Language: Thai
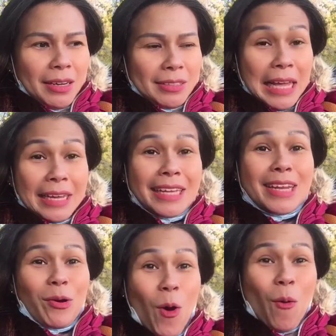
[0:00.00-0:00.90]
ตาขี้เห
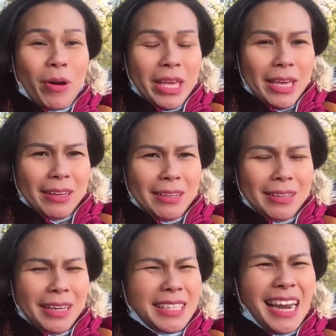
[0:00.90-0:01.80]
นียวโทรมาอีก
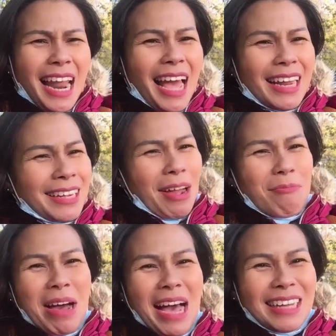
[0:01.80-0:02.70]
อัญเจล่าเธอกลับ
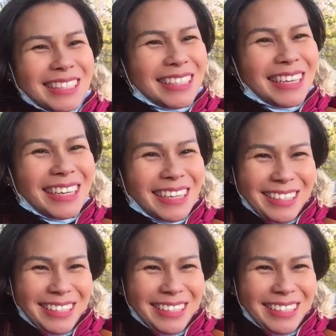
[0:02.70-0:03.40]
มาหาฉันเถอะ